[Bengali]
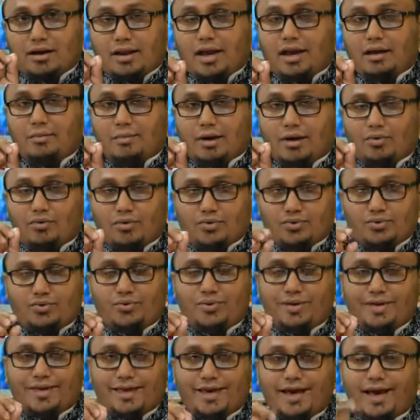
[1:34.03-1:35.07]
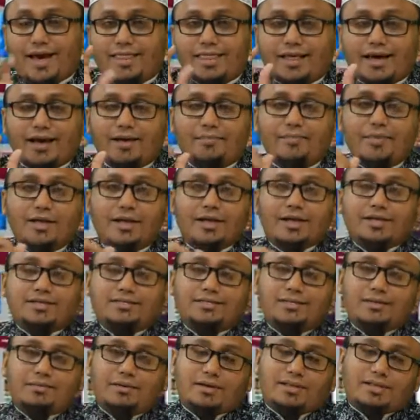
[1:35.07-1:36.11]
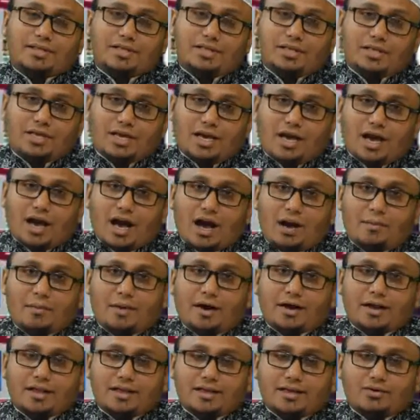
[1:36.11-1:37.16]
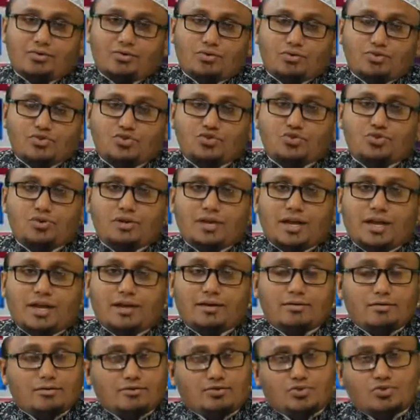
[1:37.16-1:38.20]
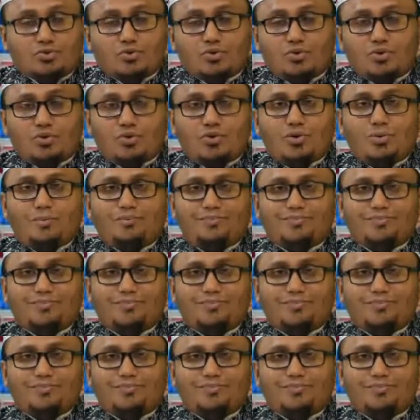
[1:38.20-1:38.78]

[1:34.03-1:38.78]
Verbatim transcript: নাহবা ওদু ই হ্যাদা যে ব্যক্তি আমার এই অজুর ন্যায় অজু করলো